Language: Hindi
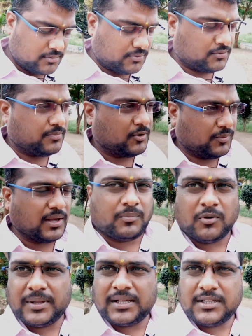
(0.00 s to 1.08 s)
तो मैं वो भी
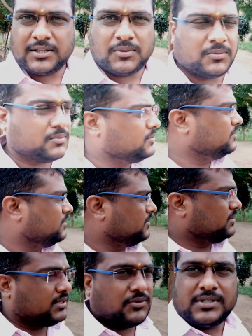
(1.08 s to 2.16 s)
आपको बता देता हूँ
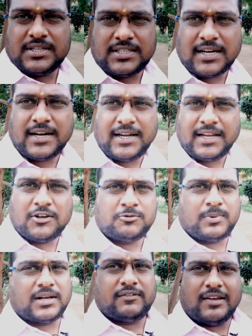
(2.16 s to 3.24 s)
क्योंकि जिस तरह रेटिंग है उस प्रकार